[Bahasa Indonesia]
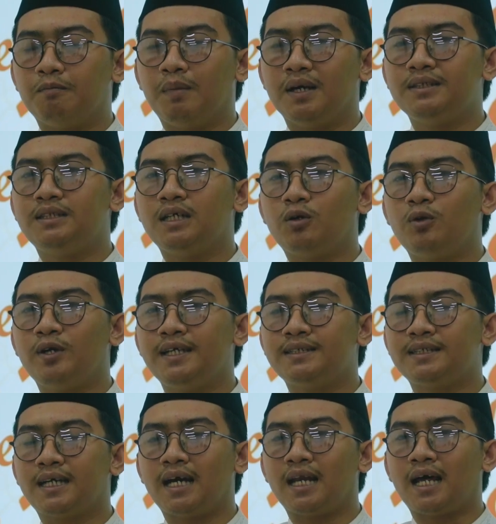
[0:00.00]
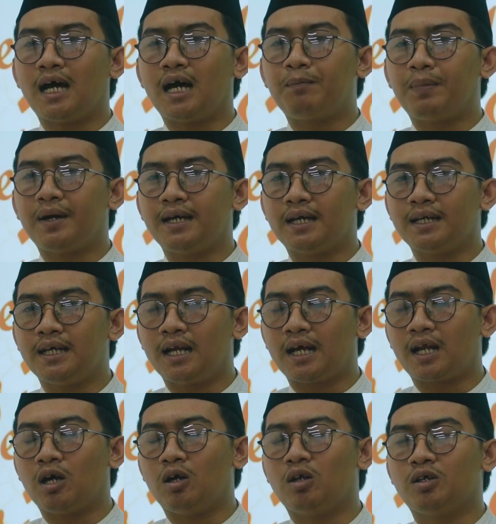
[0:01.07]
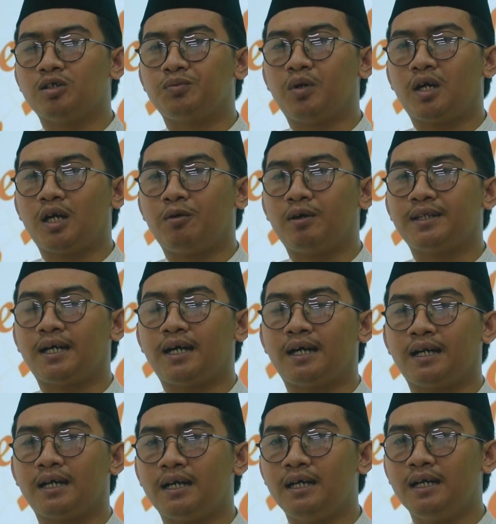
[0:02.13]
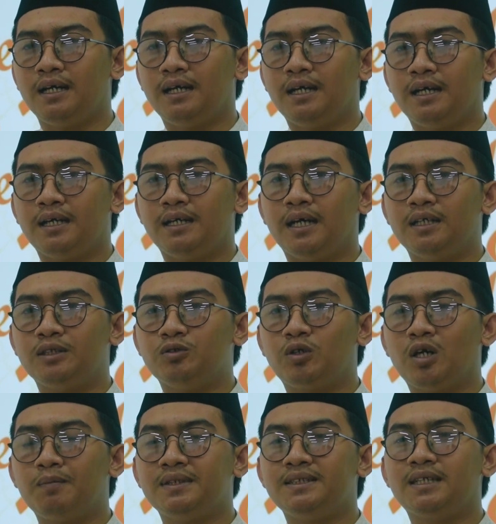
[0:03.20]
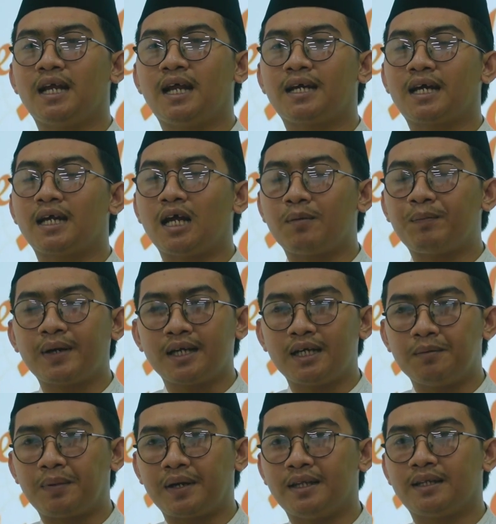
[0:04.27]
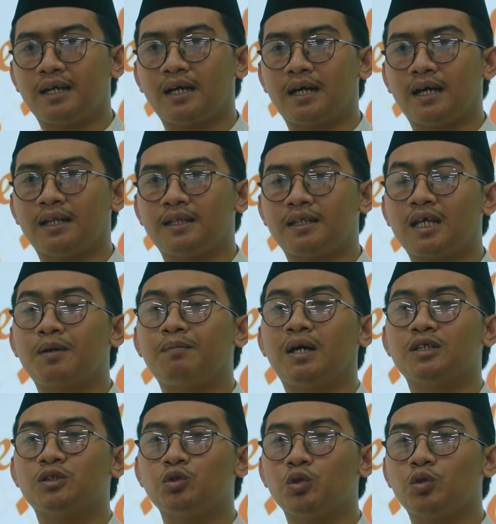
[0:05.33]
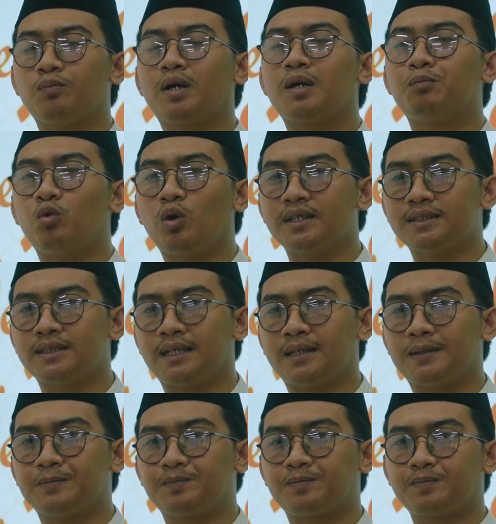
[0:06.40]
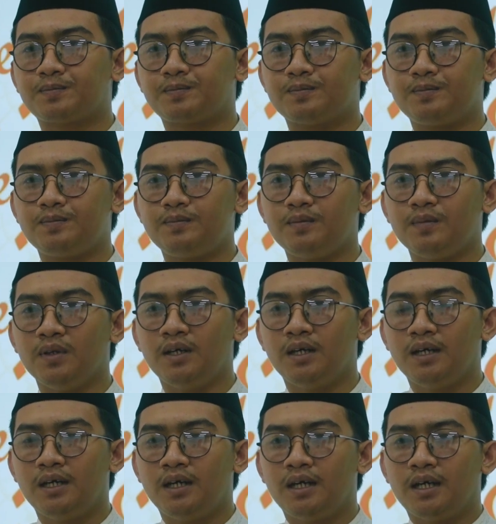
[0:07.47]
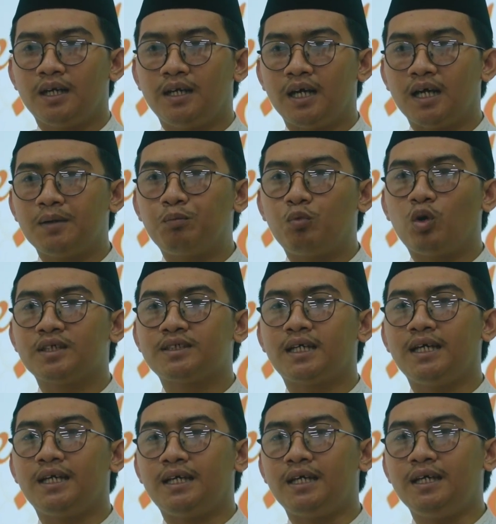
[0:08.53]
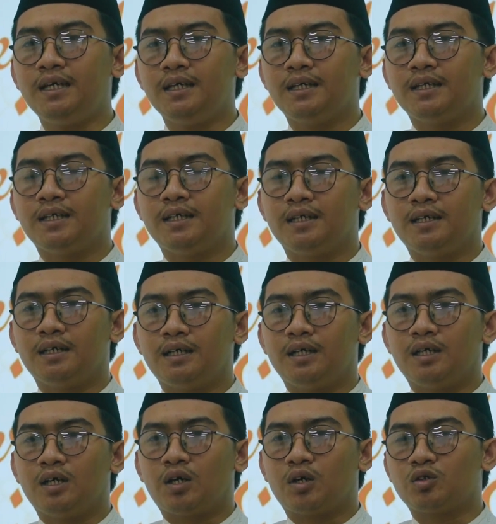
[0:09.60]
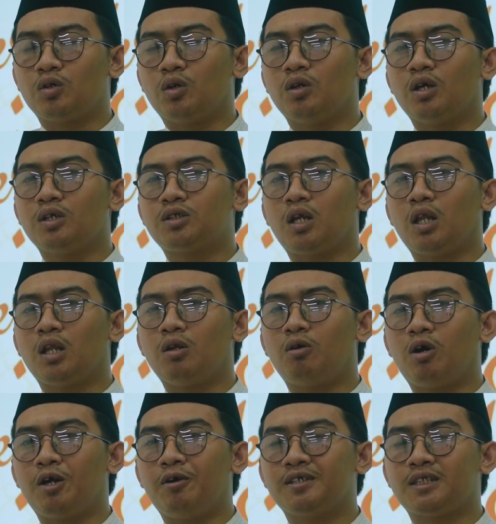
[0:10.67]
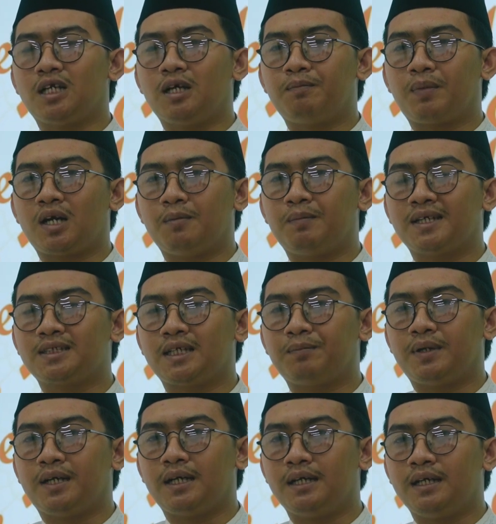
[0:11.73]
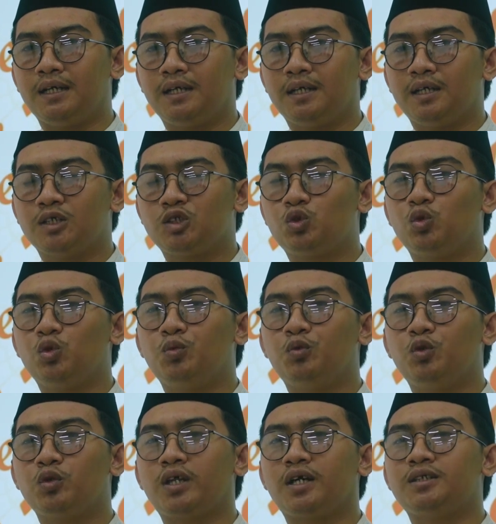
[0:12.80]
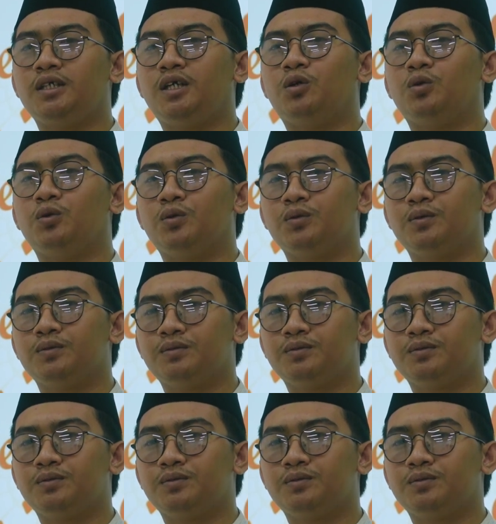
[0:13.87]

menjauhi segala apa yang dilarang Allah Subhanahu wa Ta'ala dan juga menjalankan apa yang diperintahkan, termasuk berpuasa. Dan puasa ini Rasulullah Shallallahu Alaihi Wasallam pernah bersabda, "Sumu tasihu,